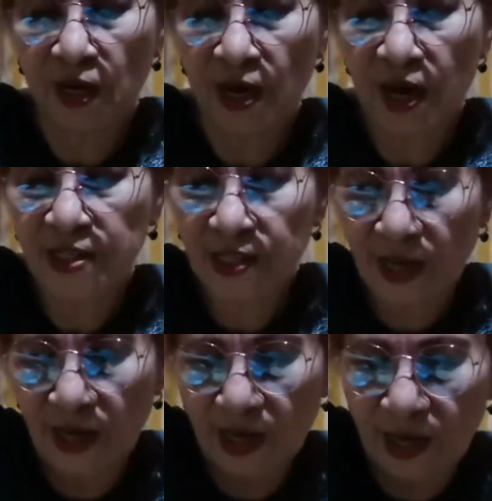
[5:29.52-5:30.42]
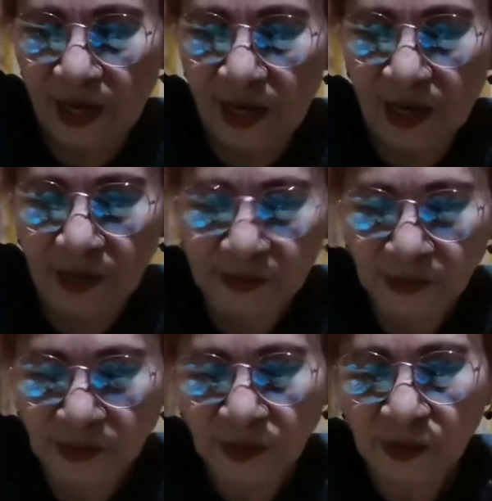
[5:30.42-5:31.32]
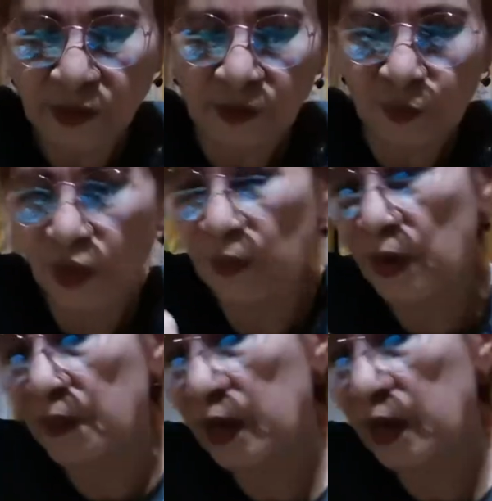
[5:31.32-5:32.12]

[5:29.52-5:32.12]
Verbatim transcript: na. Isel. Pwede bang